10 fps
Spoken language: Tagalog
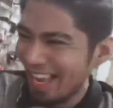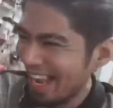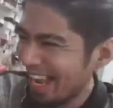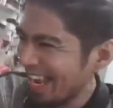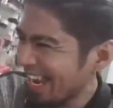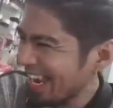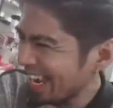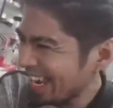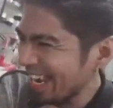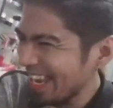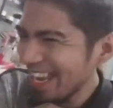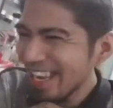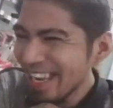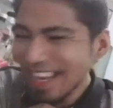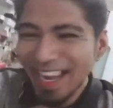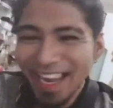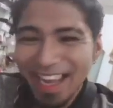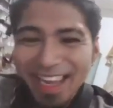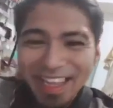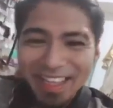Umiyak ka.
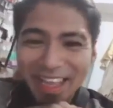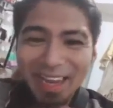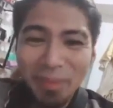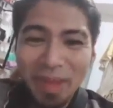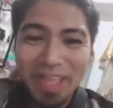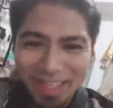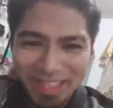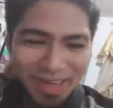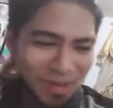Dahil napaiyak din ako.